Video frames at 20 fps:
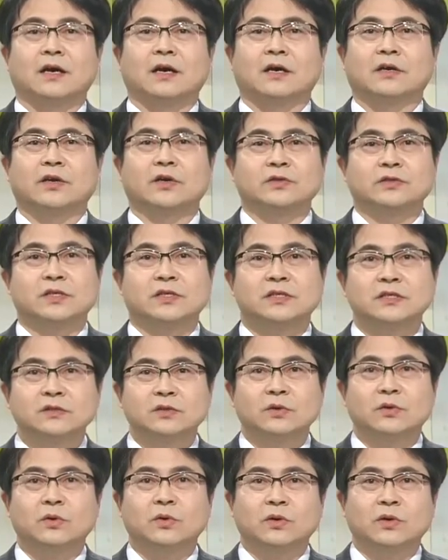아, 현재
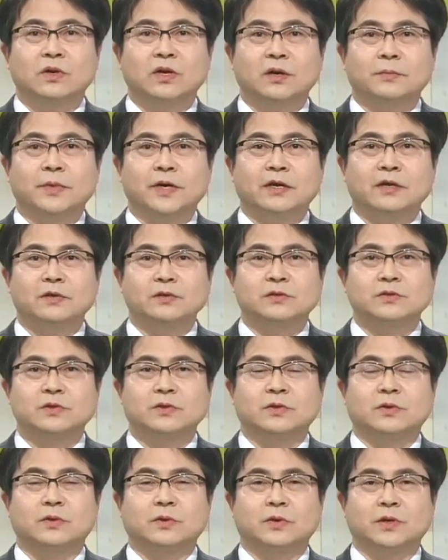신종 코로나
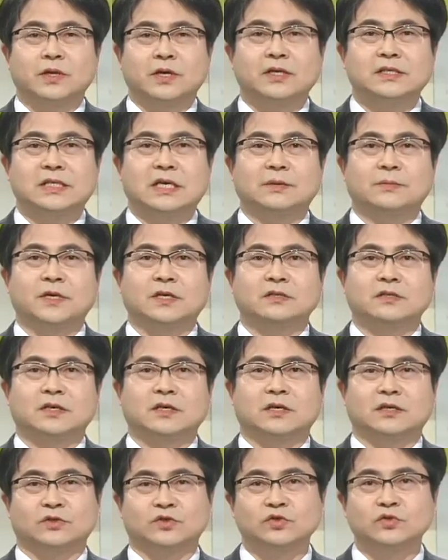바이러스로 인한
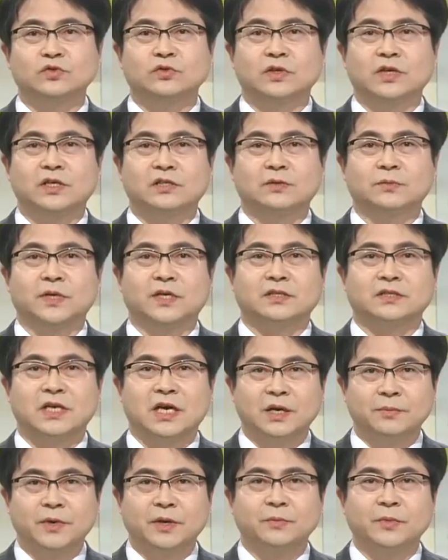사망자가 중국에서만
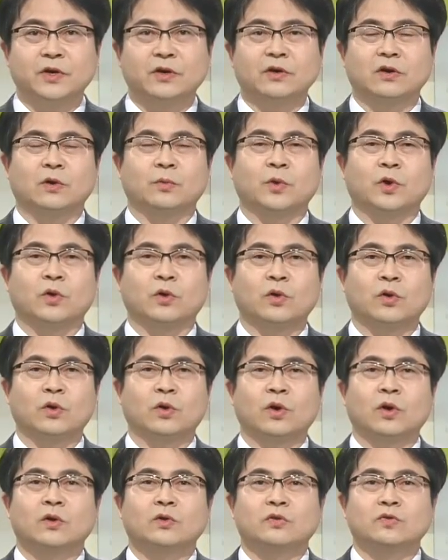400명을 넘었고